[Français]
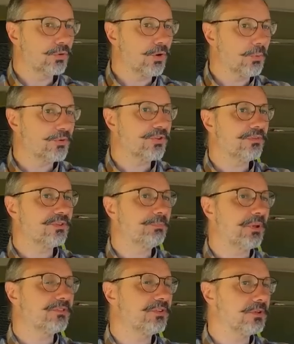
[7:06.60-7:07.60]
donc comment ça va se
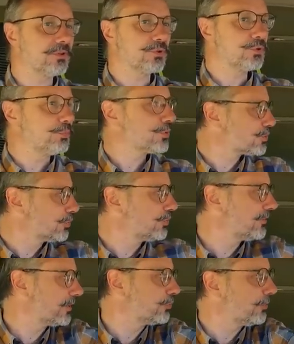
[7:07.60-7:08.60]
passer Je suppose que
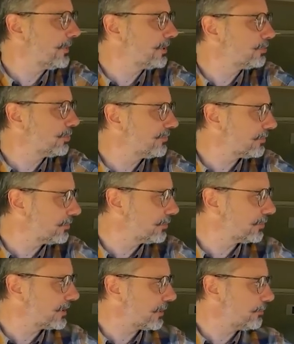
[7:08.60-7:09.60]
tu vas te mettre devant le